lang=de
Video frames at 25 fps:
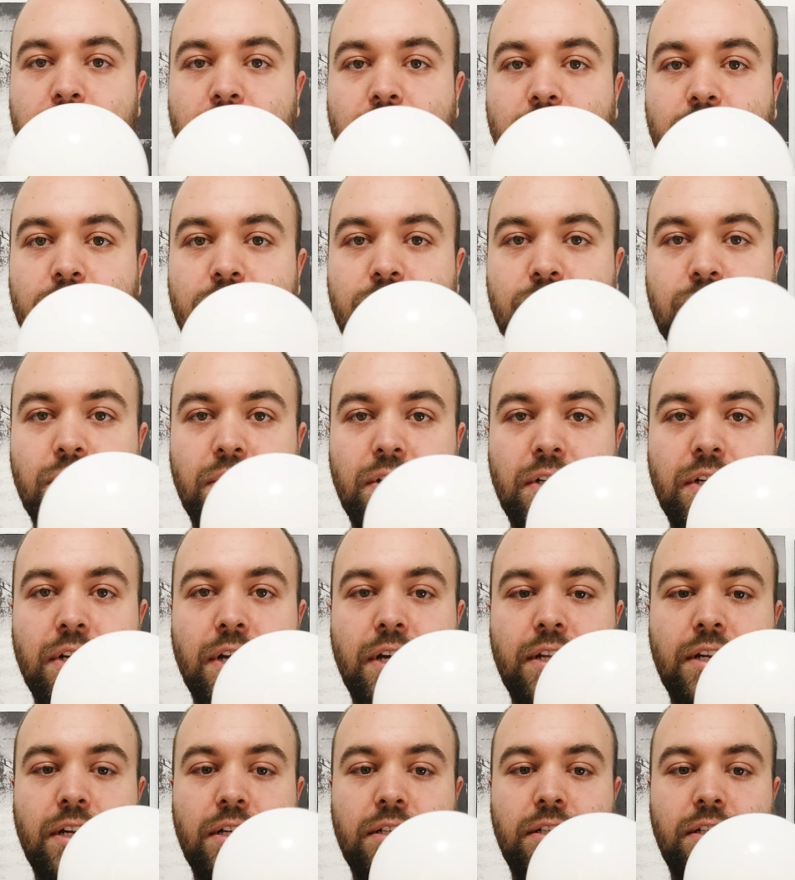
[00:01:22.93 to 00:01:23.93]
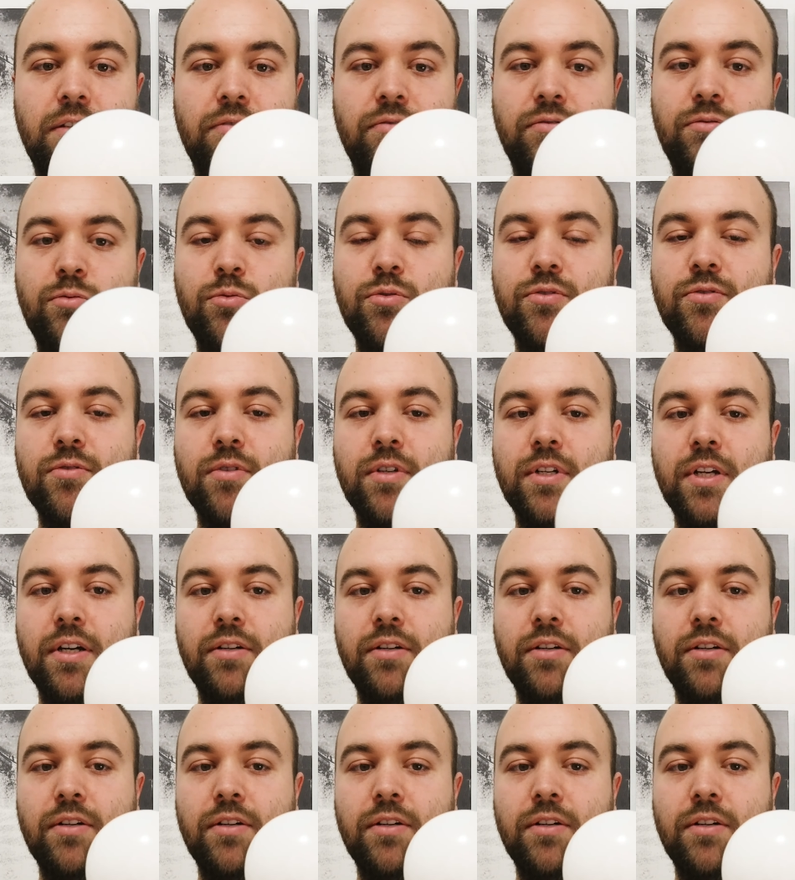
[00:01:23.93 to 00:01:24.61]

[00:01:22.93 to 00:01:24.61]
noch so ein kleiner Diffusor